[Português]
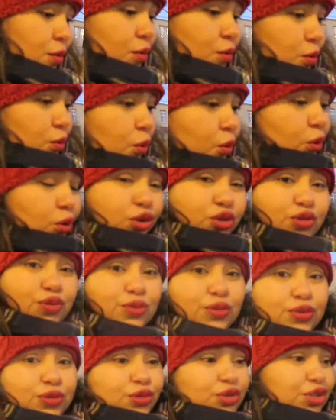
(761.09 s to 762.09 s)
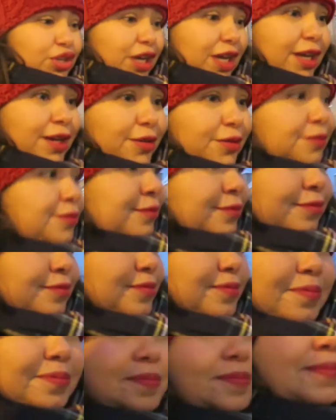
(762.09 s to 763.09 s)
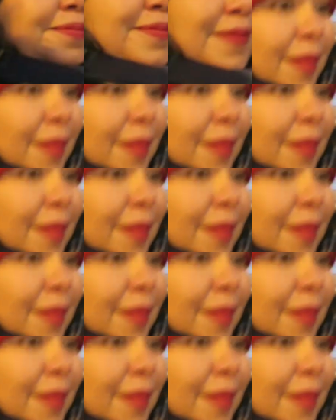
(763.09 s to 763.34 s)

O gosto e o cheiro, hum,